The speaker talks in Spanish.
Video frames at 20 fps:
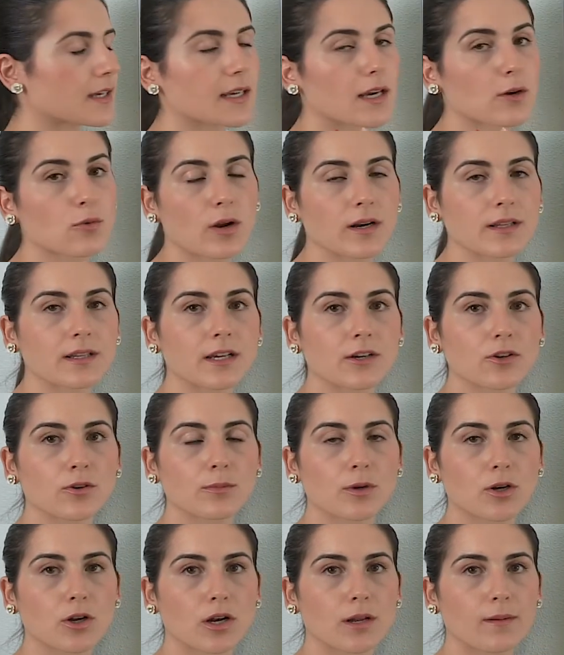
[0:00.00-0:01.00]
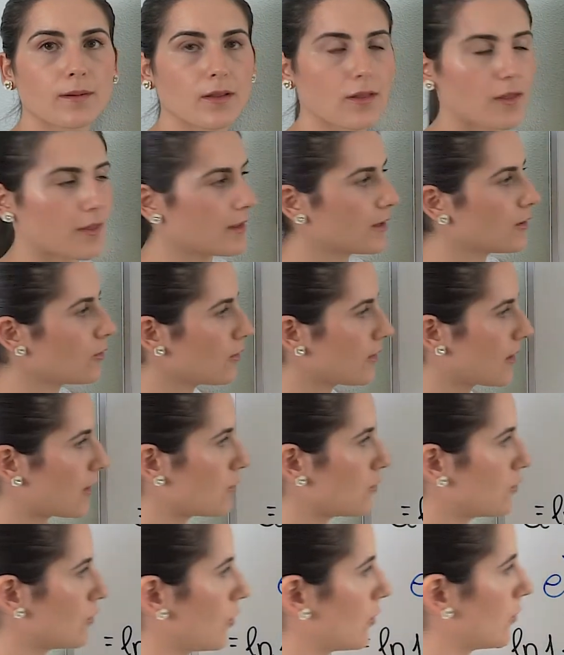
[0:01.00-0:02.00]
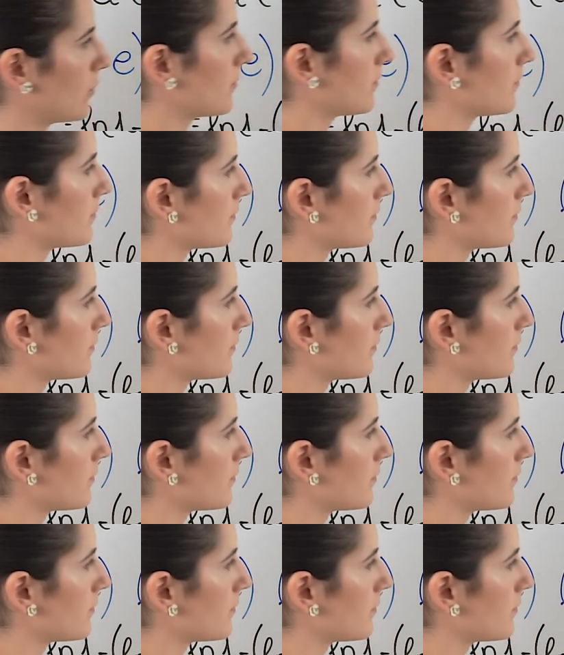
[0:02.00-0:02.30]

que cualquier número elevado a 0 da 1.